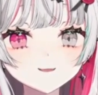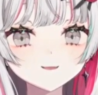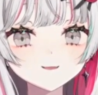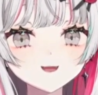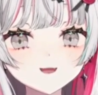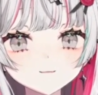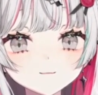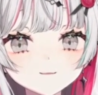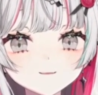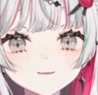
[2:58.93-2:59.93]
あの
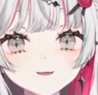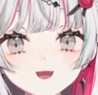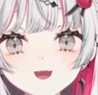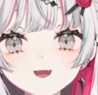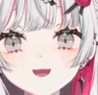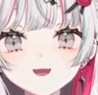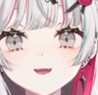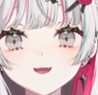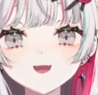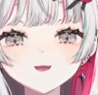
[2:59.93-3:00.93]
かから
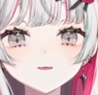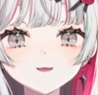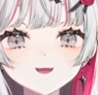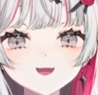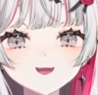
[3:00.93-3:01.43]
カラコンですよ